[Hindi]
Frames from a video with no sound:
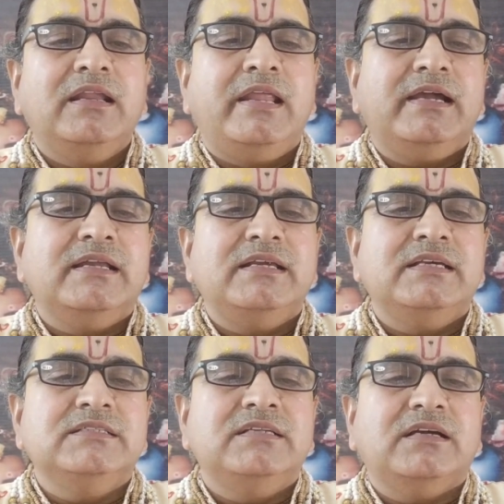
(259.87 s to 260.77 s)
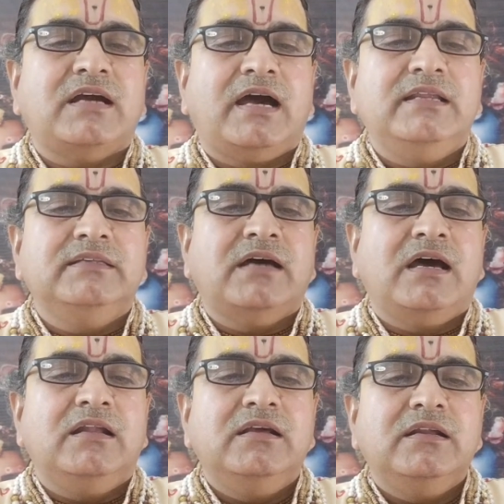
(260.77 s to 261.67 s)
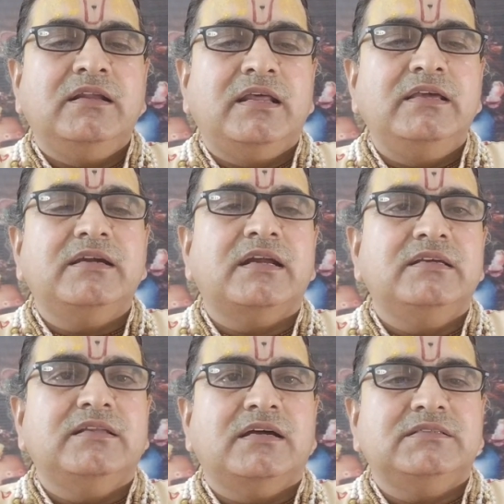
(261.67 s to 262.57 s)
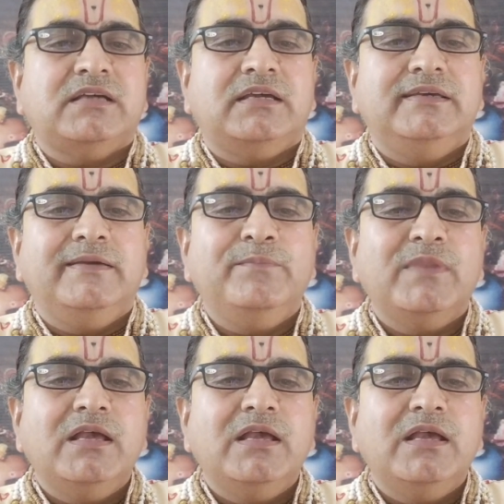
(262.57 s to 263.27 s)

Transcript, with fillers: लेकिन इस दिन काली दाल नहीं खरीदना चाहिए